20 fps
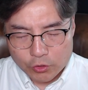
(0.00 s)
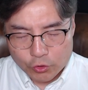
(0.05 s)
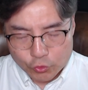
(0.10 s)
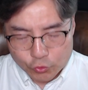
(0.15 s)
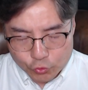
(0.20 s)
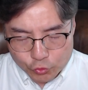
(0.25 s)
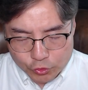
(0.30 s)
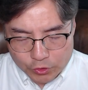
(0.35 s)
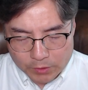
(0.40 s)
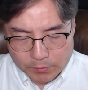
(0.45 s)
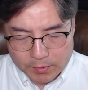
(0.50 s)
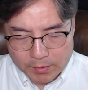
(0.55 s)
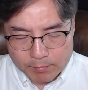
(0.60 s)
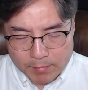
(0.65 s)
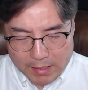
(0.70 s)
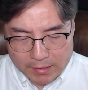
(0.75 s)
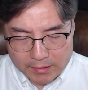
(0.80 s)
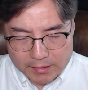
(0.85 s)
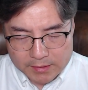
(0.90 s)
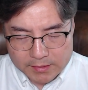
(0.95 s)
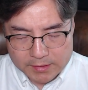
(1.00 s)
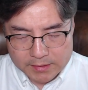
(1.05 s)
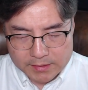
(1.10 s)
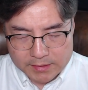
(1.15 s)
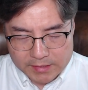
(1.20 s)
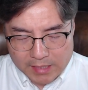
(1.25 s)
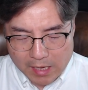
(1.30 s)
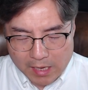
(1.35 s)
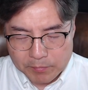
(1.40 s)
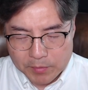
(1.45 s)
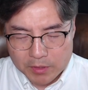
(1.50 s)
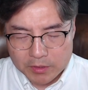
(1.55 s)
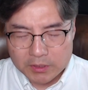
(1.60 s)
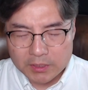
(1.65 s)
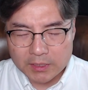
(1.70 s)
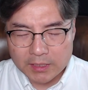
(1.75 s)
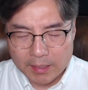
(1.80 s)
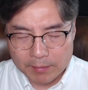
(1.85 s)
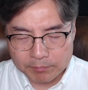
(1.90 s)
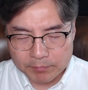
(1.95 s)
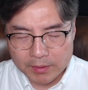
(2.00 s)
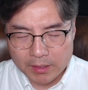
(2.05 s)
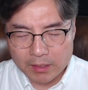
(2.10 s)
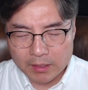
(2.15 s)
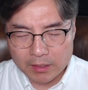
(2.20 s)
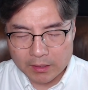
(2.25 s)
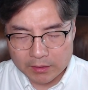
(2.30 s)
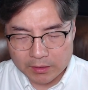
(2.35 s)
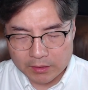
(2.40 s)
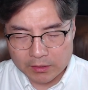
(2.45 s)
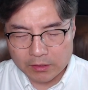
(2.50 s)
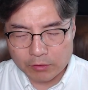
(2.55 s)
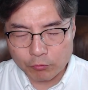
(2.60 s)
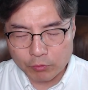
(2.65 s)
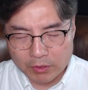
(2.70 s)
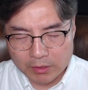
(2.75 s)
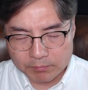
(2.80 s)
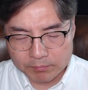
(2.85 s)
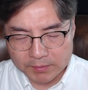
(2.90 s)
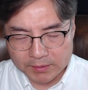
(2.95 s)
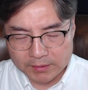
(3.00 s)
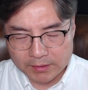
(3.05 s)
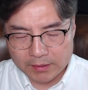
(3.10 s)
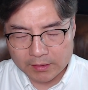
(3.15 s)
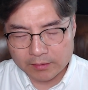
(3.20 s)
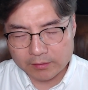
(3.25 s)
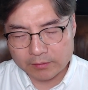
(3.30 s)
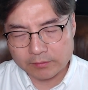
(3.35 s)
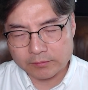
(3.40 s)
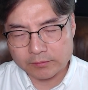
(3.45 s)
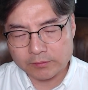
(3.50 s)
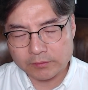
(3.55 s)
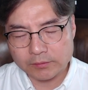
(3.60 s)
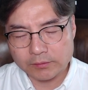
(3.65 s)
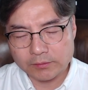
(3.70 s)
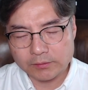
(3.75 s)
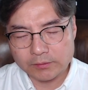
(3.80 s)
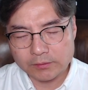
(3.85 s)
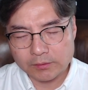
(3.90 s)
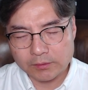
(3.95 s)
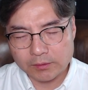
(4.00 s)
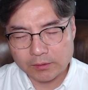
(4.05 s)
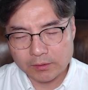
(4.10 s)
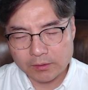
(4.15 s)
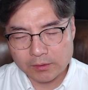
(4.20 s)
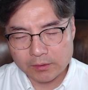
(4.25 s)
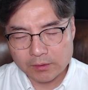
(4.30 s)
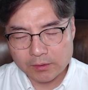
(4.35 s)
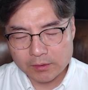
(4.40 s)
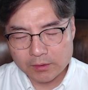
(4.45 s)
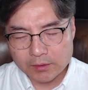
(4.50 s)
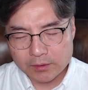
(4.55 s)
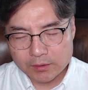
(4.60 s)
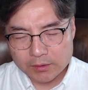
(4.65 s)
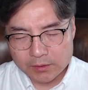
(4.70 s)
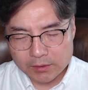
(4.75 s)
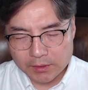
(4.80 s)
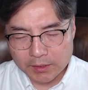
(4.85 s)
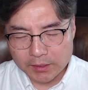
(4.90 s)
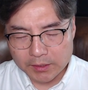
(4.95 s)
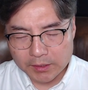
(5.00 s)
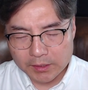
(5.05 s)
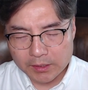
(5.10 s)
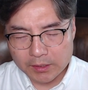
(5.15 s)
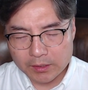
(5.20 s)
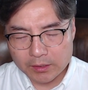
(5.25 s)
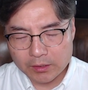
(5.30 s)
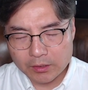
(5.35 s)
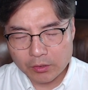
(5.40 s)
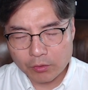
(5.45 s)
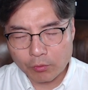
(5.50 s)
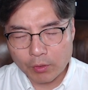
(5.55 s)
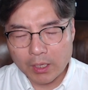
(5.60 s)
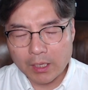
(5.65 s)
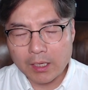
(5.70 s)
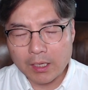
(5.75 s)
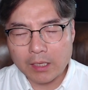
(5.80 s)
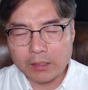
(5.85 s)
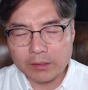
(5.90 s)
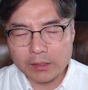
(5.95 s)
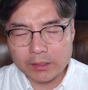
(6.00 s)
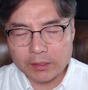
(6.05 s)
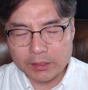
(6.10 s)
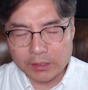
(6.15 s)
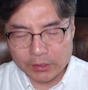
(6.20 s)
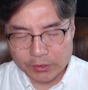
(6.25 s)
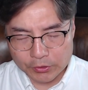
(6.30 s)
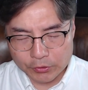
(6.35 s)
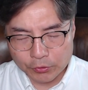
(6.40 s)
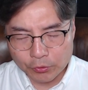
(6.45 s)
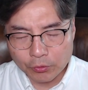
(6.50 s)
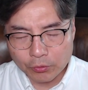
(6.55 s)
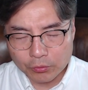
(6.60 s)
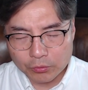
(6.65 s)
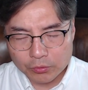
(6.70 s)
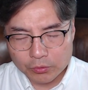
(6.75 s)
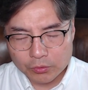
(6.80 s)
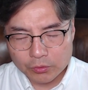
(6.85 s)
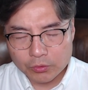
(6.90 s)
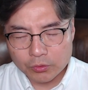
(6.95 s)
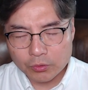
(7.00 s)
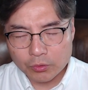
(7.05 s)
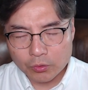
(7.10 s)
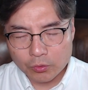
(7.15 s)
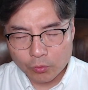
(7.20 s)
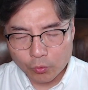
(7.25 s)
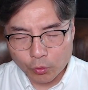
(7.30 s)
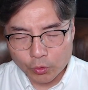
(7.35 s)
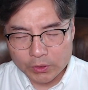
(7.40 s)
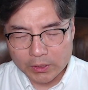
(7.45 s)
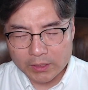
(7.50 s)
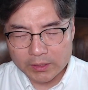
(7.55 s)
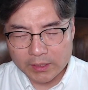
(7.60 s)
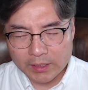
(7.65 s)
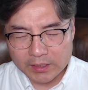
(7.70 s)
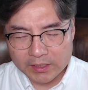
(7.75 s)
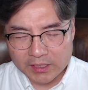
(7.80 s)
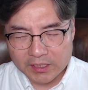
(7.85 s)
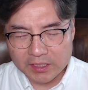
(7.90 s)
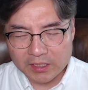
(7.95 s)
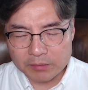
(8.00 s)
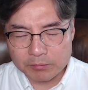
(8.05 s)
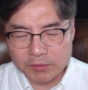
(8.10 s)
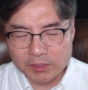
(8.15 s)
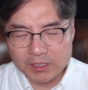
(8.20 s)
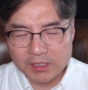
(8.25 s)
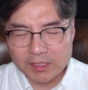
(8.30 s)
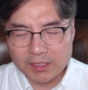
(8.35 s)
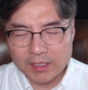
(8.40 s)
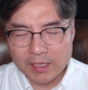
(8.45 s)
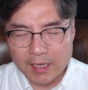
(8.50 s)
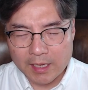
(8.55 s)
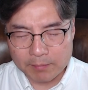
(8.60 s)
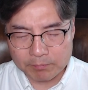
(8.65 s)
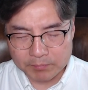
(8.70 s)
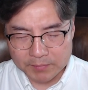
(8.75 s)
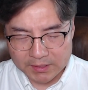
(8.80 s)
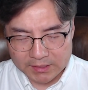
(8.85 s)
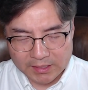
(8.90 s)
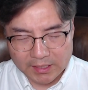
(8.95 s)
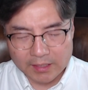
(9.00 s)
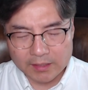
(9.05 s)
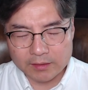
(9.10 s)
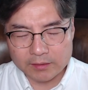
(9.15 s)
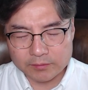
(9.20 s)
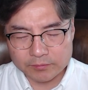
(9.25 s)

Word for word: 주님이 맡기신 사명을 감당하기를 원합니다. 그 길이 환란의 길이요 고난의 길임을 압니다.